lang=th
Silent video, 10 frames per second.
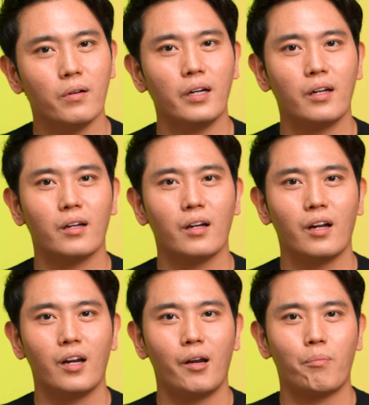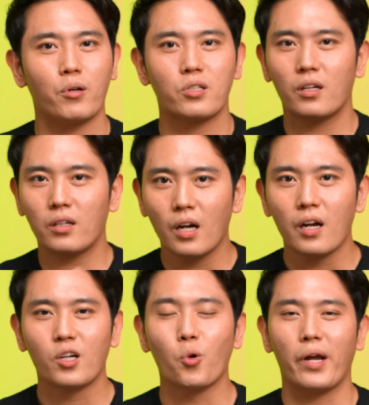เว้ยเพราะฉะนั้น
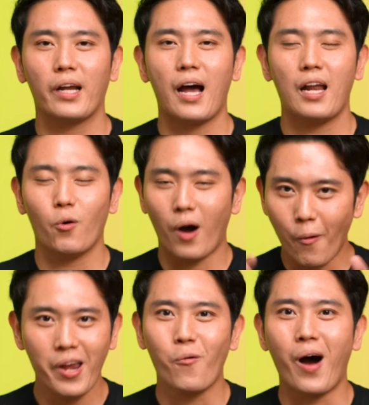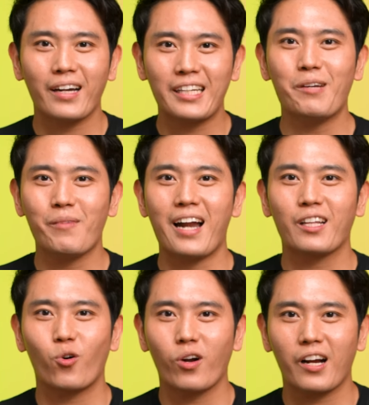หน่วยงานหรือว่าอวัยวะทีมงาน
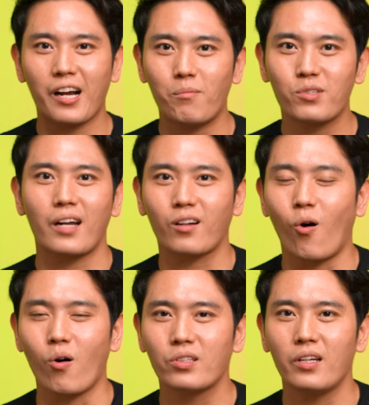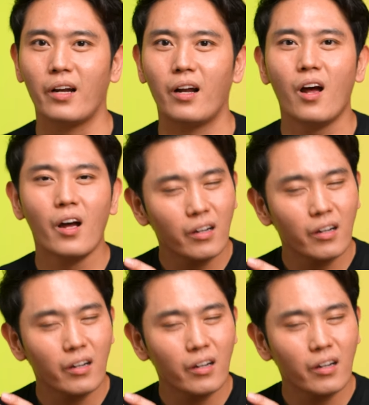ที่ต้องกำจัดของเสียนะ